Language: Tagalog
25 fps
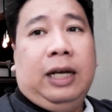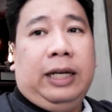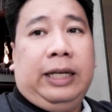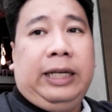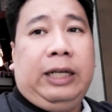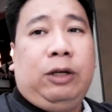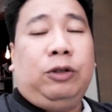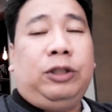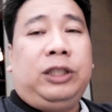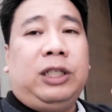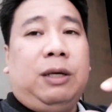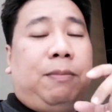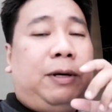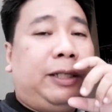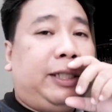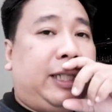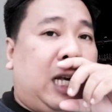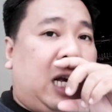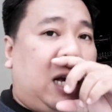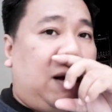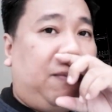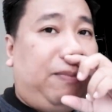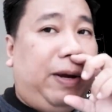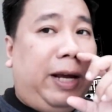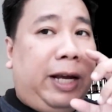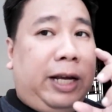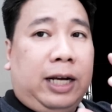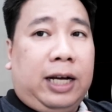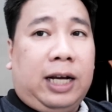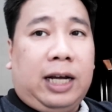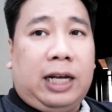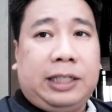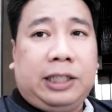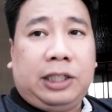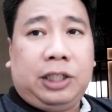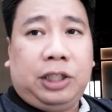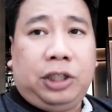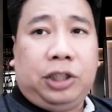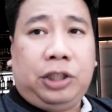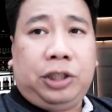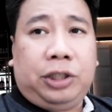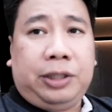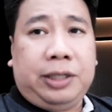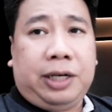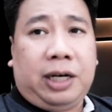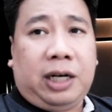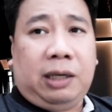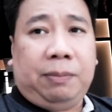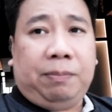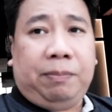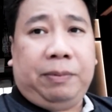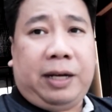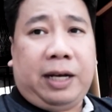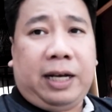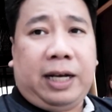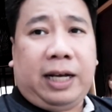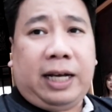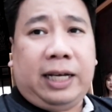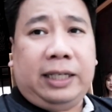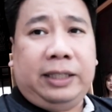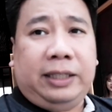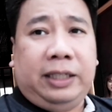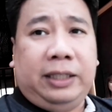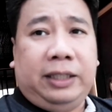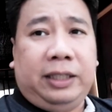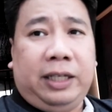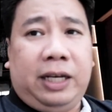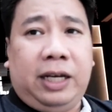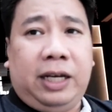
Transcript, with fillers: Hindi ko siya masabing as sharp as it